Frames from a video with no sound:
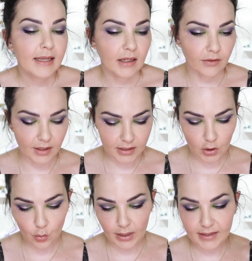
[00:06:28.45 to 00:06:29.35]
quizás si
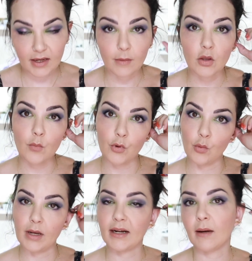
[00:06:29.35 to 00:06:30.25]
lo hubiera sabido pues
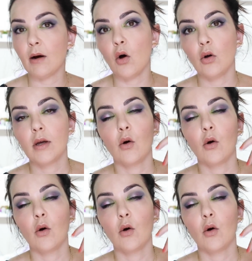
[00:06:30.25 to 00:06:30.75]
hubiera grabado,